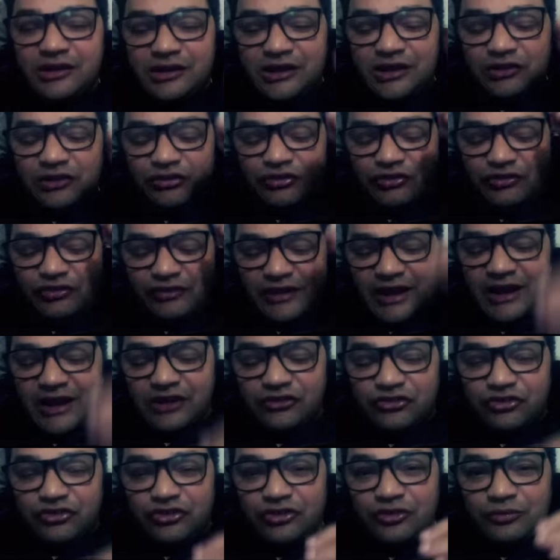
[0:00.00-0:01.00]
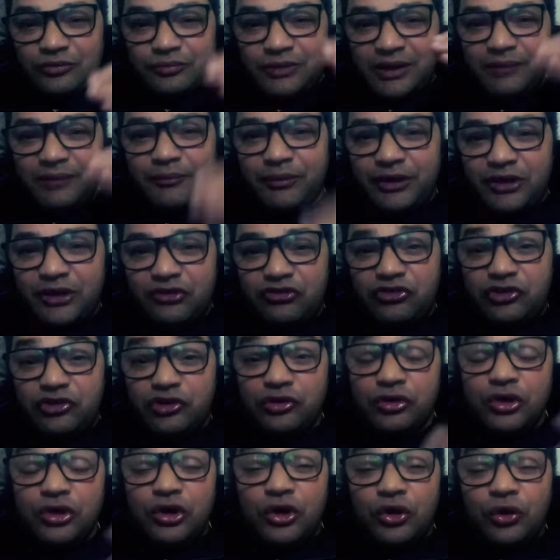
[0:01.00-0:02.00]
isso certinho, bem
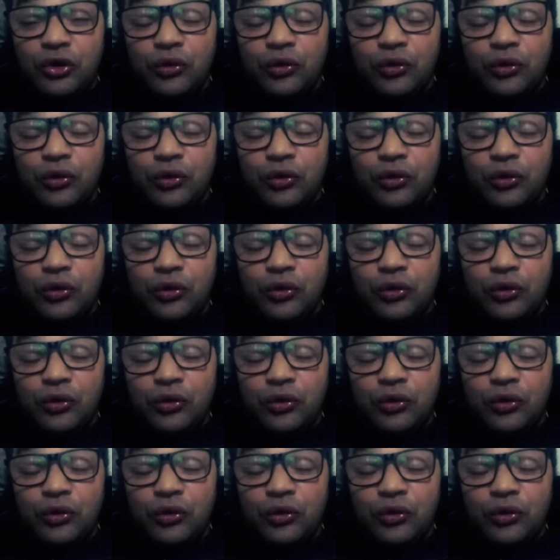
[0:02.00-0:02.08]
bonitinho,